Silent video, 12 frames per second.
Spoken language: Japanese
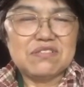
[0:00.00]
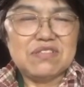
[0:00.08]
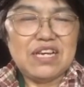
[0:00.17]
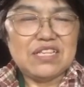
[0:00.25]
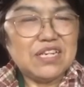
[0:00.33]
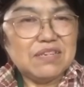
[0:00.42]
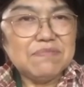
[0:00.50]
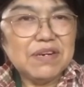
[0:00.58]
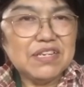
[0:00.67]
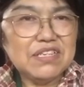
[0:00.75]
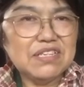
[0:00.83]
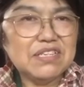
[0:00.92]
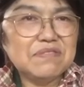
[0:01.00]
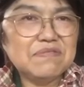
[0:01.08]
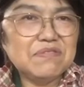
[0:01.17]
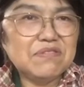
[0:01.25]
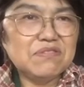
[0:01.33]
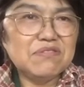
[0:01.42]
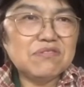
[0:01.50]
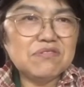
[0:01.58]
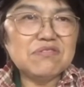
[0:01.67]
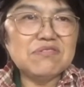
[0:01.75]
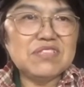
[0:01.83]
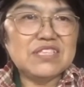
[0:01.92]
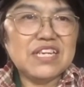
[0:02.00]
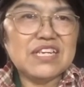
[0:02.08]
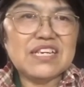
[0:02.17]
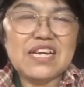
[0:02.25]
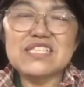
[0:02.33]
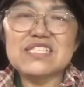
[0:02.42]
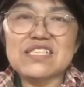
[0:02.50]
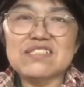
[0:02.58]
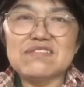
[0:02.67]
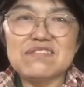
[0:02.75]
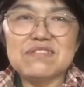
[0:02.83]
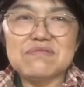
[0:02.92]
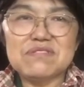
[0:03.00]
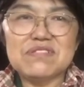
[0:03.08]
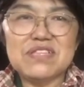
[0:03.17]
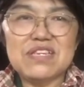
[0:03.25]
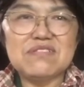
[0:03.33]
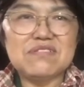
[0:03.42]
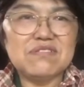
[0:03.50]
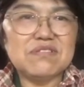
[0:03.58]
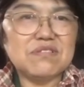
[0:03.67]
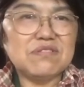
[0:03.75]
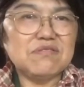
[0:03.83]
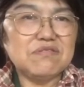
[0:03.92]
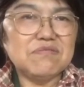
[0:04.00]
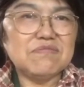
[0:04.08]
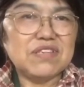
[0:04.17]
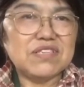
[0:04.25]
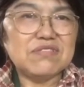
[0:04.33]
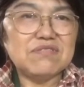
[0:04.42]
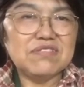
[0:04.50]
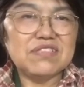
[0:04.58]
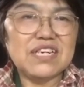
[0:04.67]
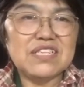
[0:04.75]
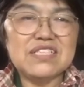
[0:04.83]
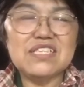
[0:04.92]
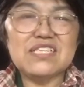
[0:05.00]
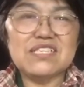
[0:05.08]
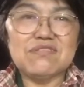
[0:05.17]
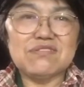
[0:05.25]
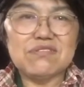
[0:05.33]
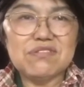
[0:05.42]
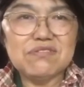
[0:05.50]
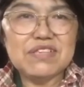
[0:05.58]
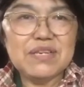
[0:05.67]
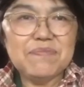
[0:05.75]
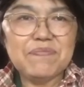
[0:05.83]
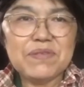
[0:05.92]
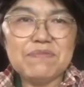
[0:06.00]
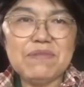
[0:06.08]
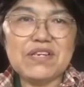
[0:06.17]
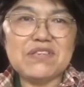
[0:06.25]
当たり前のことにね感謝するっていうこともねすごい大事ですけどそれをね、まあ、